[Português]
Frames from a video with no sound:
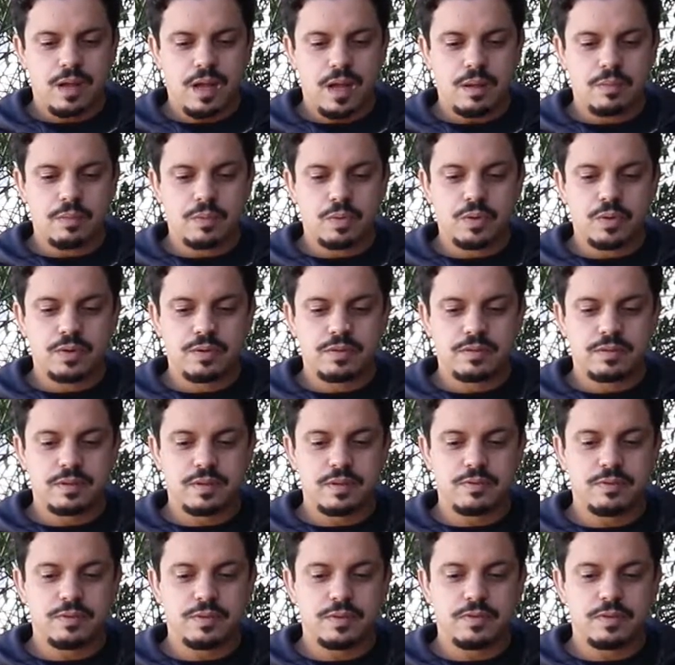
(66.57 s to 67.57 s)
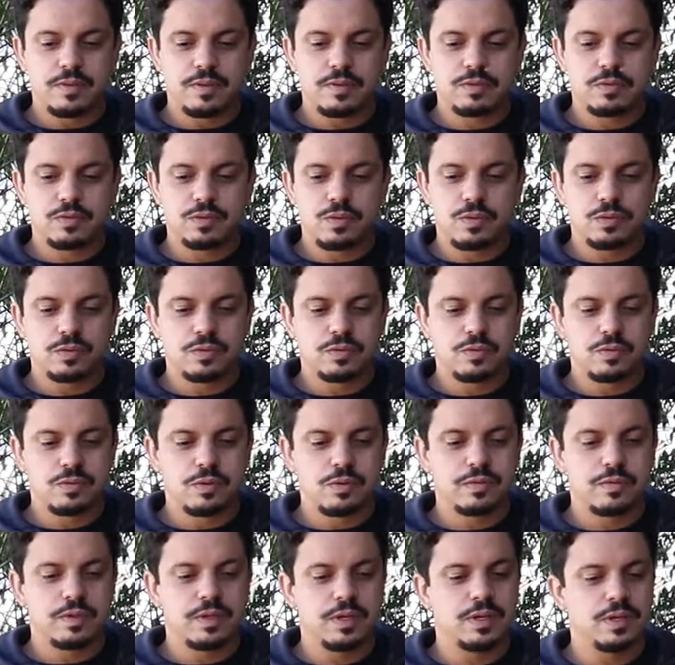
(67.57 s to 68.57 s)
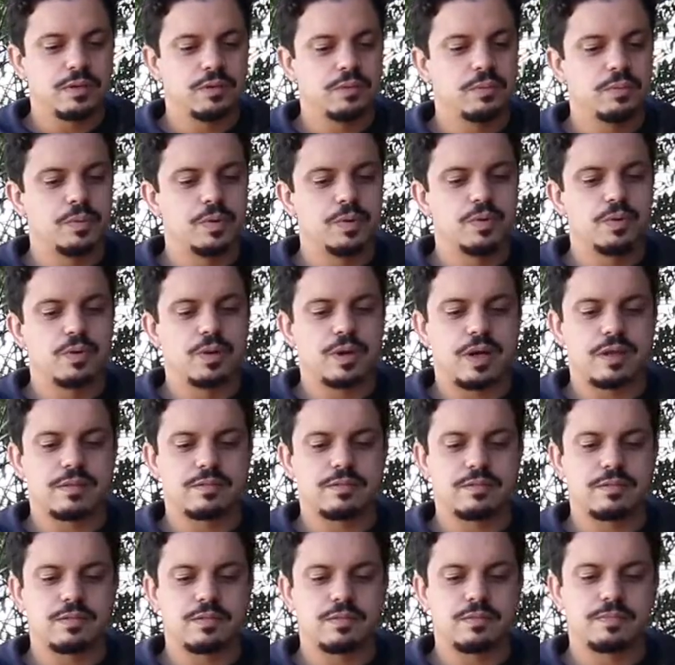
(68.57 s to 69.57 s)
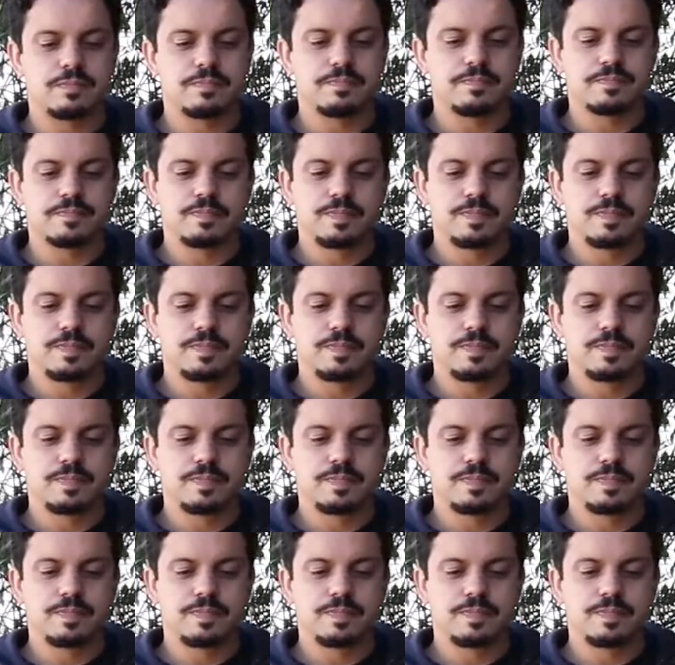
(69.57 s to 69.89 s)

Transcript: Amores que vivem soltos no oceano do meu coração.